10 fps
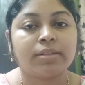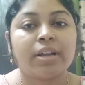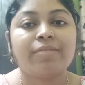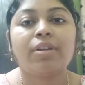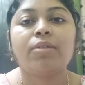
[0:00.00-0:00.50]

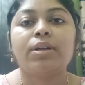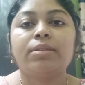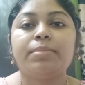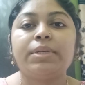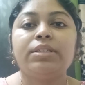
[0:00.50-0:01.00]
সানফ্লাওয়ার
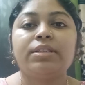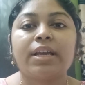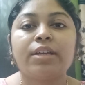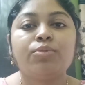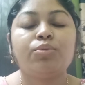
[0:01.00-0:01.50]
বীজ
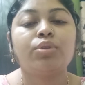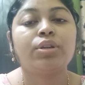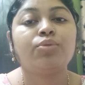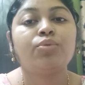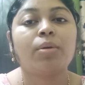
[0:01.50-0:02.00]
এই দুটো
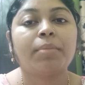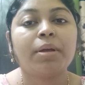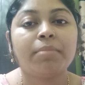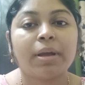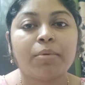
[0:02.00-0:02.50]
কিন্তু
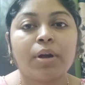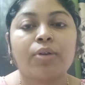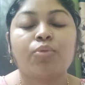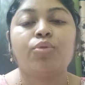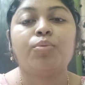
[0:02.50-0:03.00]
আমরা
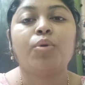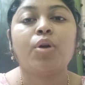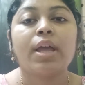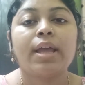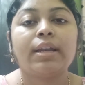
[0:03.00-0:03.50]
ব্যবহার করব
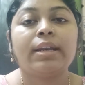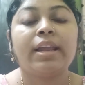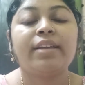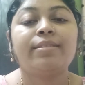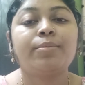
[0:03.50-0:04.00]

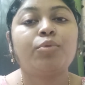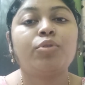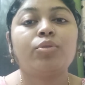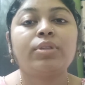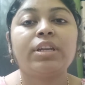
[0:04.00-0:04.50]
নেক্সট
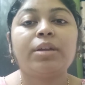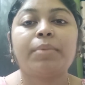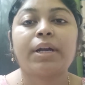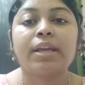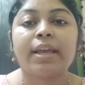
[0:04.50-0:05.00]
পনেরো দিনের
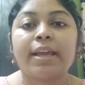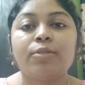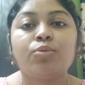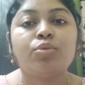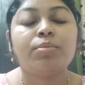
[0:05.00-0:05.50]
পাটে এই
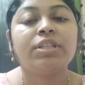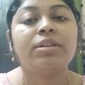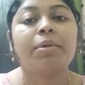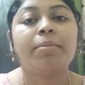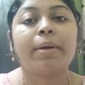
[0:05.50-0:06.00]
দুটো বীজ
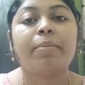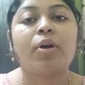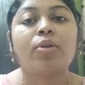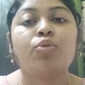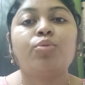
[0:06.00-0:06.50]
আমরা
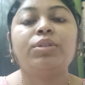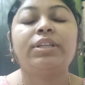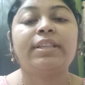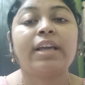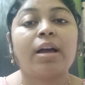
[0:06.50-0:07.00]
ব্যবহার করব
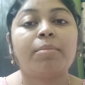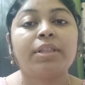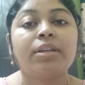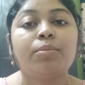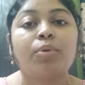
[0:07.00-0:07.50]
যাতে
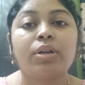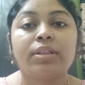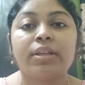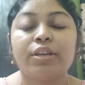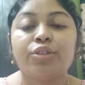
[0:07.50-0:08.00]
আমাদের
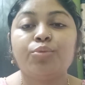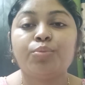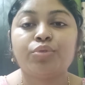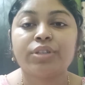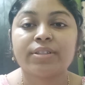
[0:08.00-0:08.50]
বডিতে কিন্তু
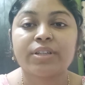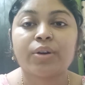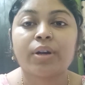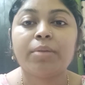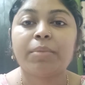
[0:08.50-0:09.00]

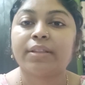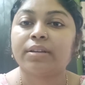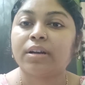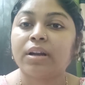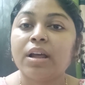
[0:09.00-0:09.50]
প্রোজেস্টেরনের
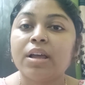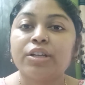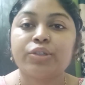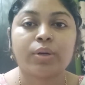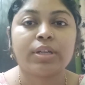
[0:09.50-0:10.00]
মাত্রাটা
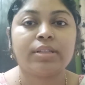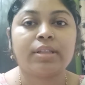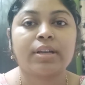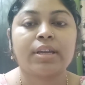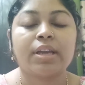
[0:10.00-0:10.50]
সঠিক
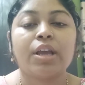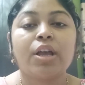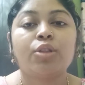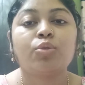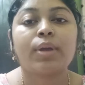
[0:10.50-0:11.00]
থাকে
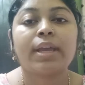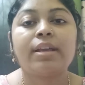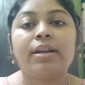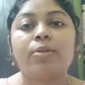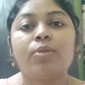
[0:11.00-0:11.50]
তো
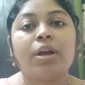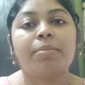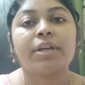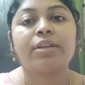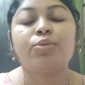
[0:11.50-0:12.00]
এই কারণে
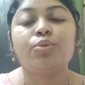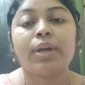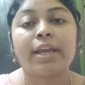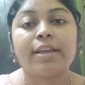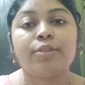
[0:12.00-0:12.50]
আমরা কিন্তু
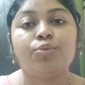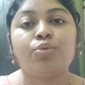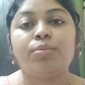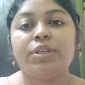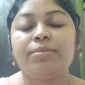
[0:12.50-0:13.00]
এই
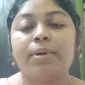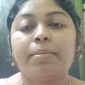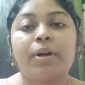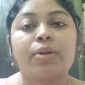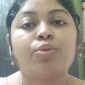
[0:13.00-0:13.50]
দুটো বীজ
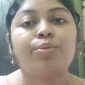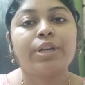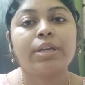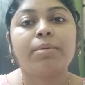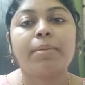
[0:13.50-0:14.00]
ব্যবহার করব
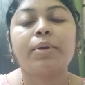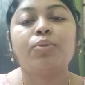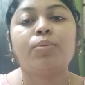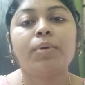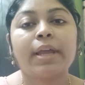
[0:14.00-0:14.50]
কিভাবে
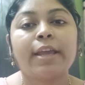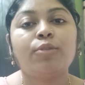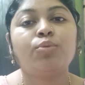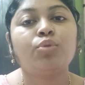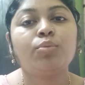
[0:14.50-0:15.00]
করব এই
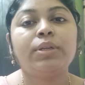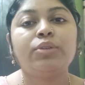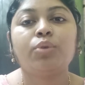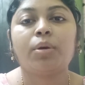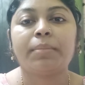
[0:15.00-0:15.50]
দুটো
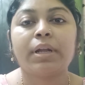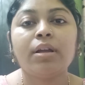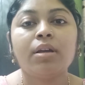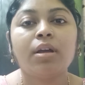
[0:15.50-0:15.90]
বীজও আমরা